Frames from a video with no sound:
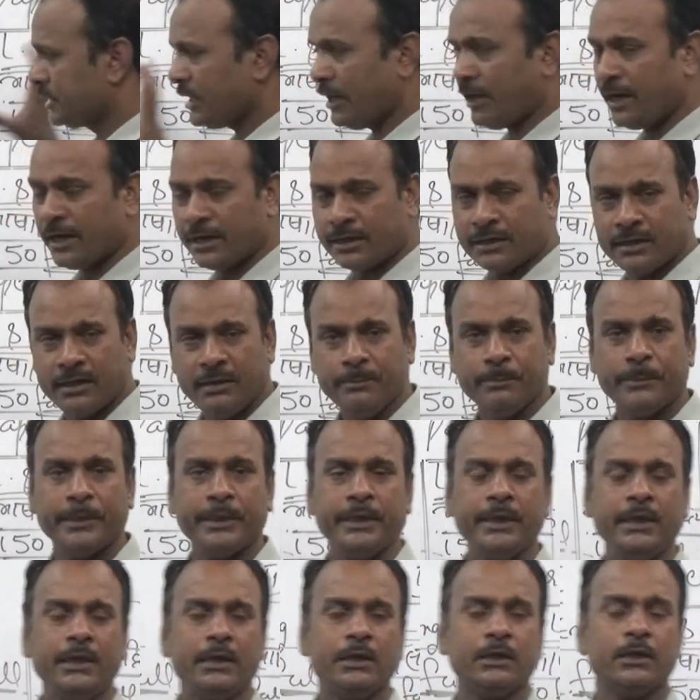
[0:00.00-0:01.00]
झारखंड
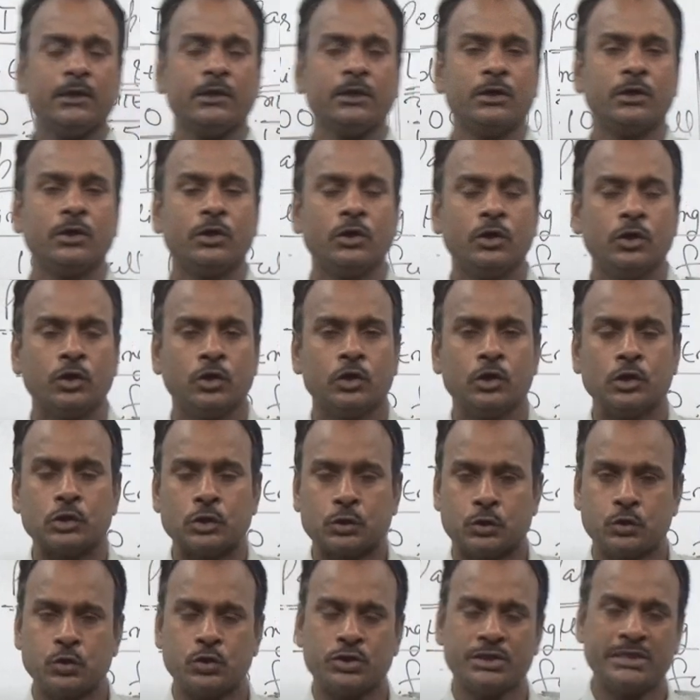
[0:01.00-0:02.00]
में
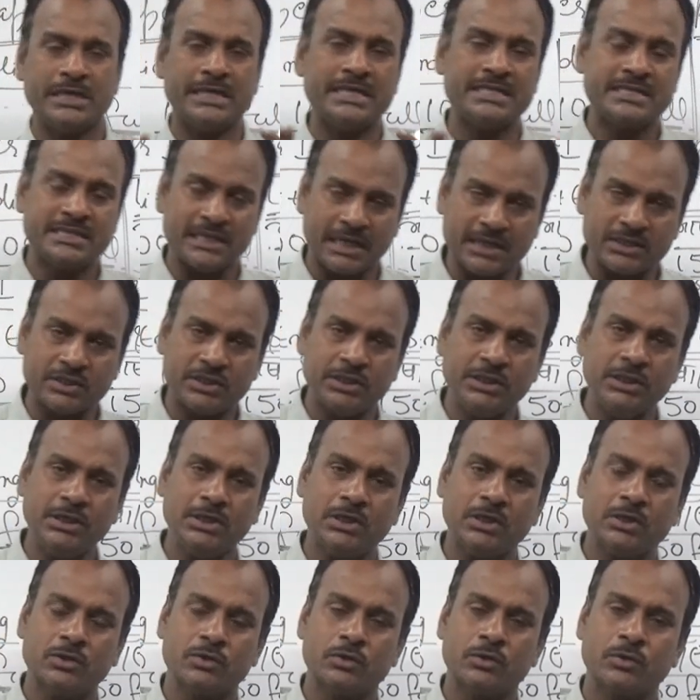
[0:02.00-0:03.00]
जो जनजाति
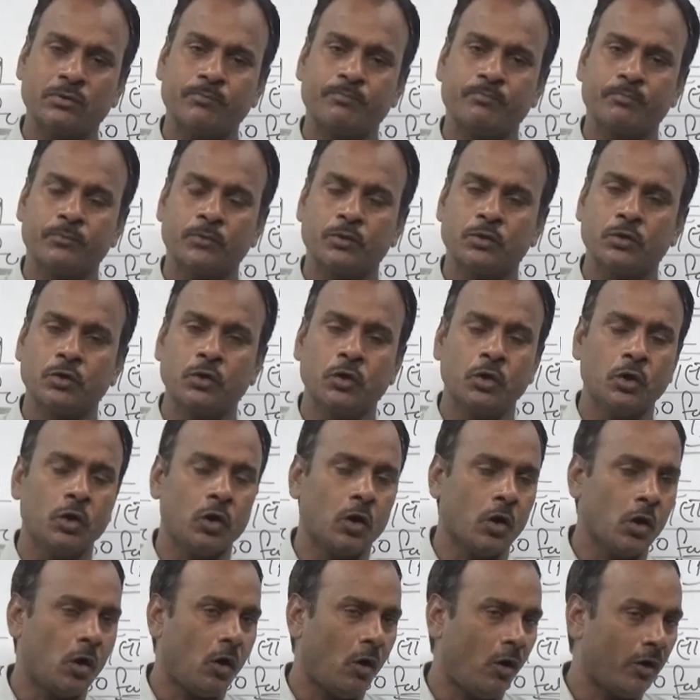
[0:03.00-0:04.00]

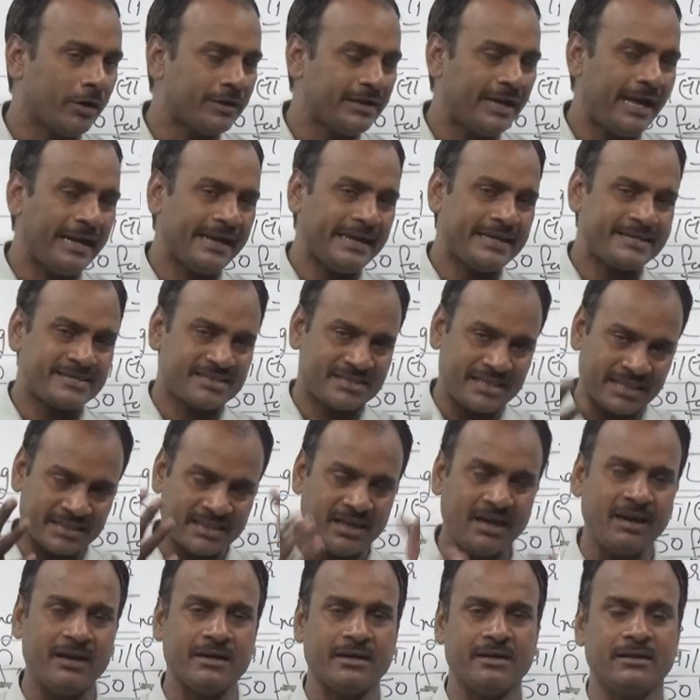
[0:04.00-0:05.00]
और यहां की
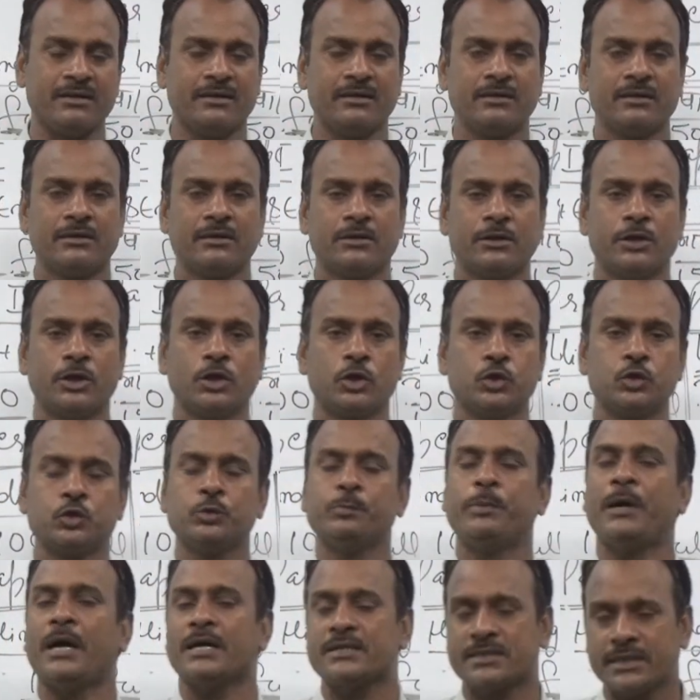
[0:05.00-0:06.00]
सदान
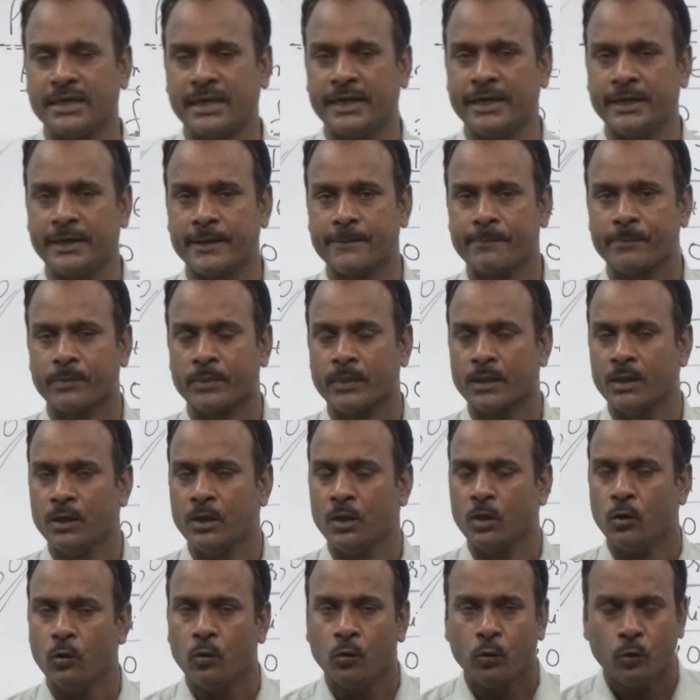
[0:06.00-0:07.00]
जो भाषा है
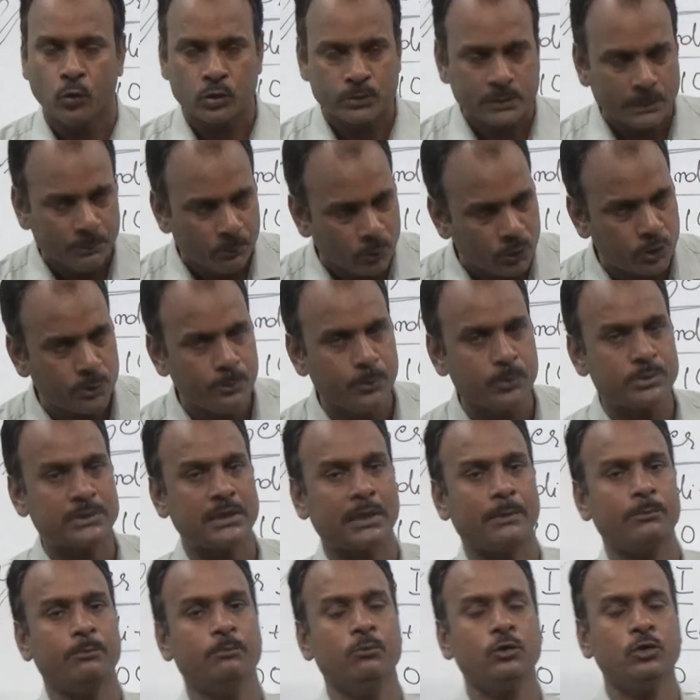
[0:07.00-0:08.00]
उसे मुख्य
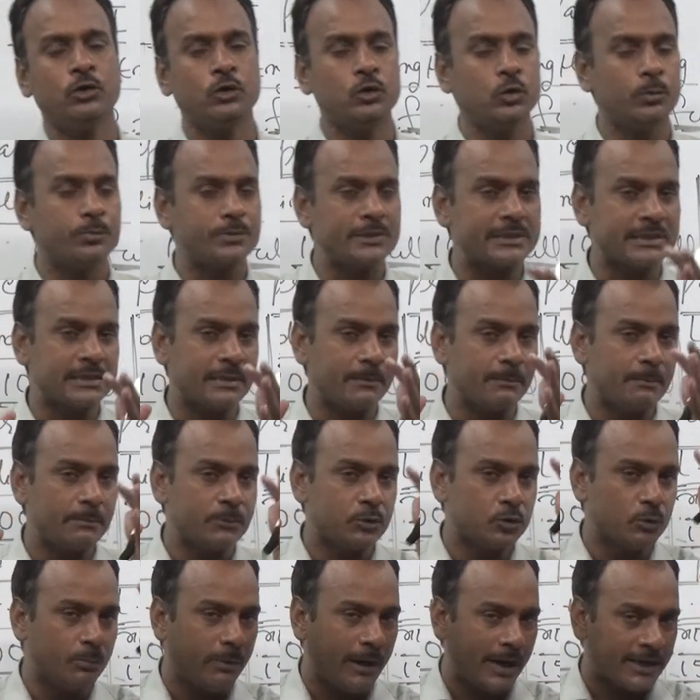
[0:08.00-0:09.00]
मुख्य रूप से
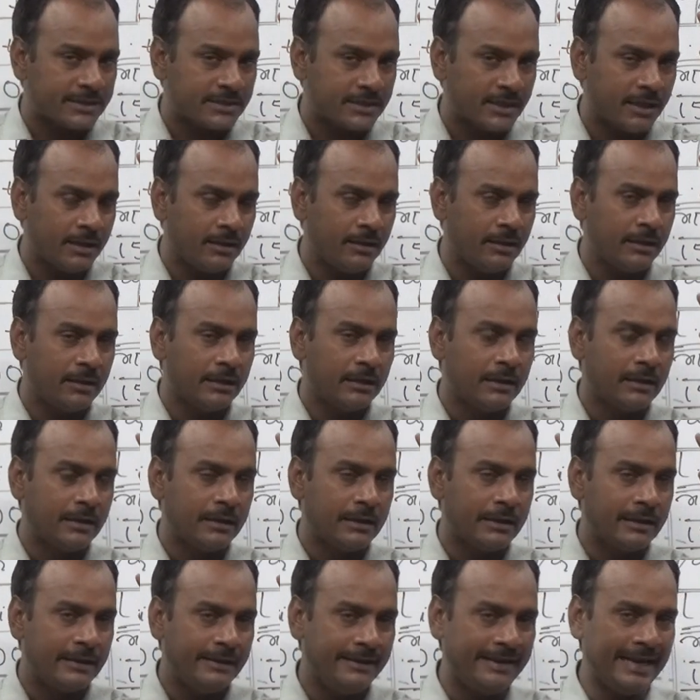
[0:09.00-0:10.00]
जो भाषा
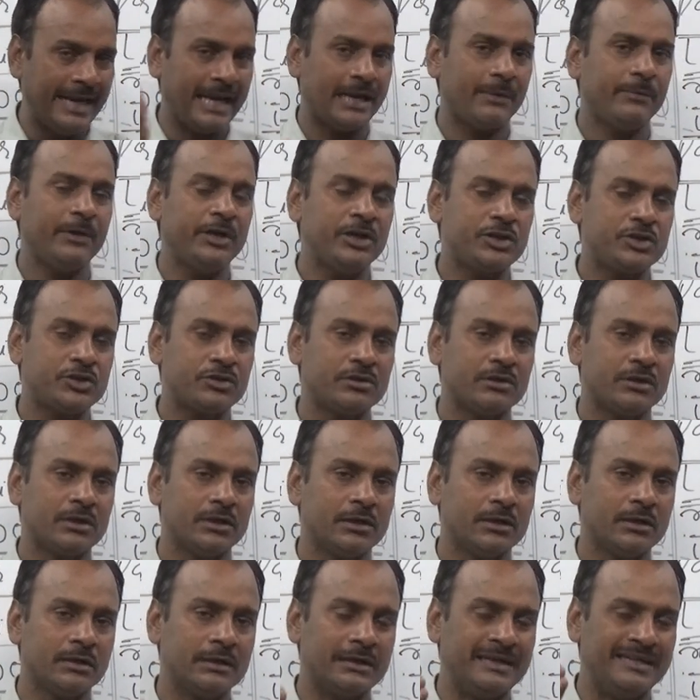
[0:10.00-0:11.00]
लैंग्वेज
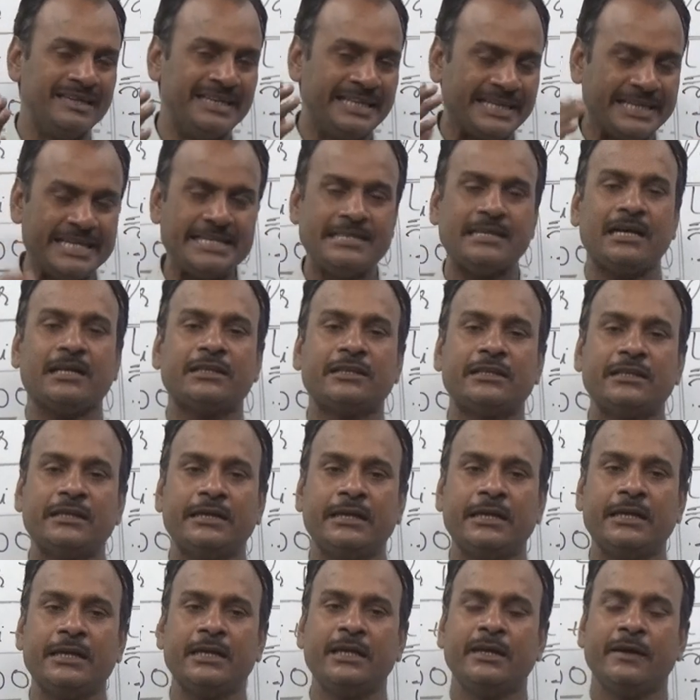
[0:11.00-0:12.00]
लिखी जाती
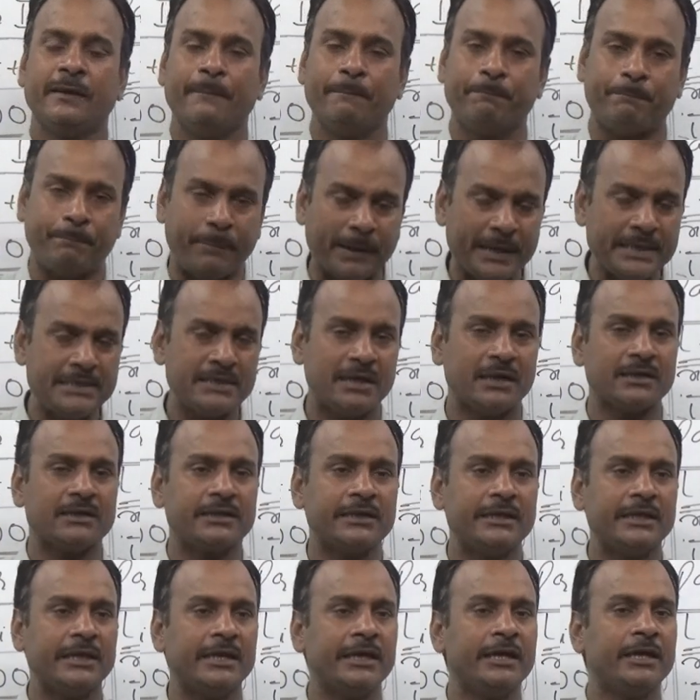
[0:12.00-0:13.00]
है पढ़ी
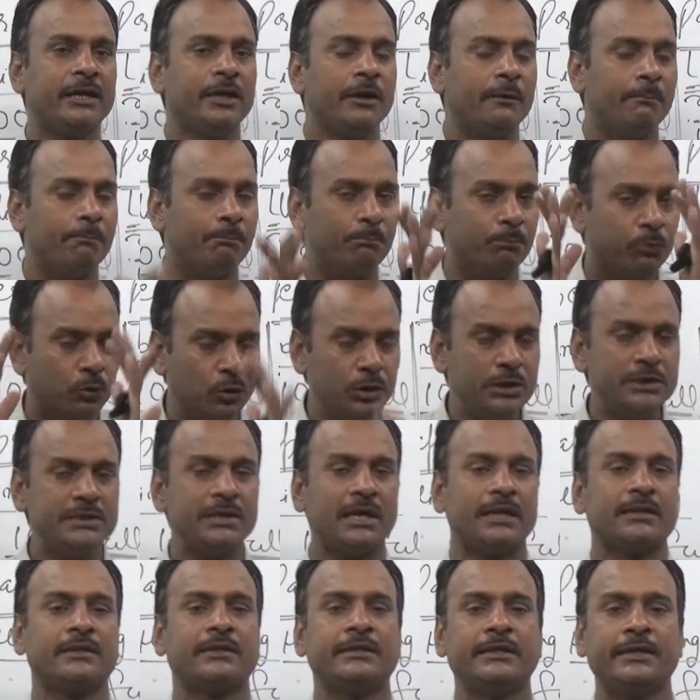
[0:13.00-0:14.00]
जाती है बोली
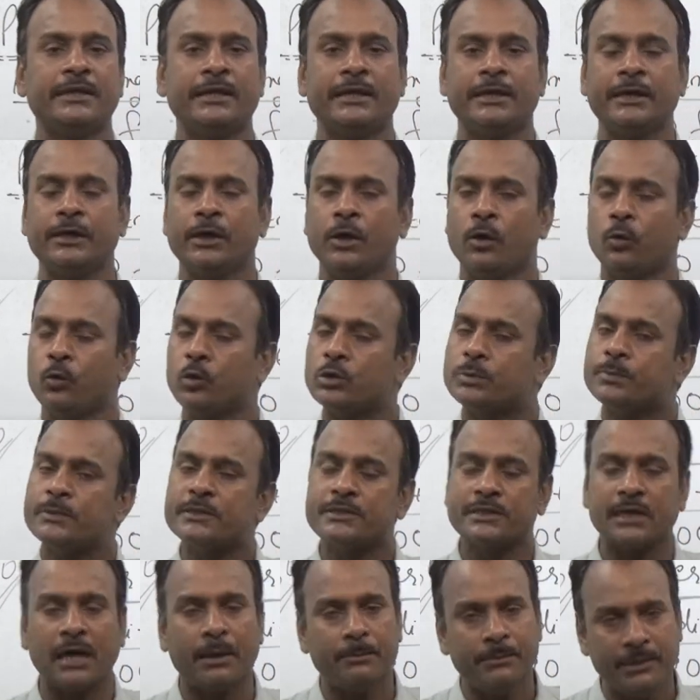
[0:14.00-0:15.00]
जाती है
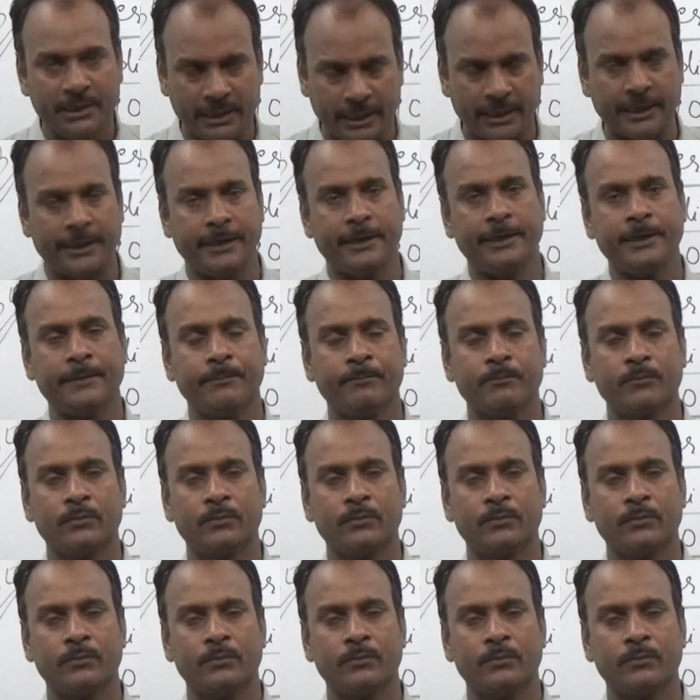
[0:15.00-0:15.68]
उसमें शामिल है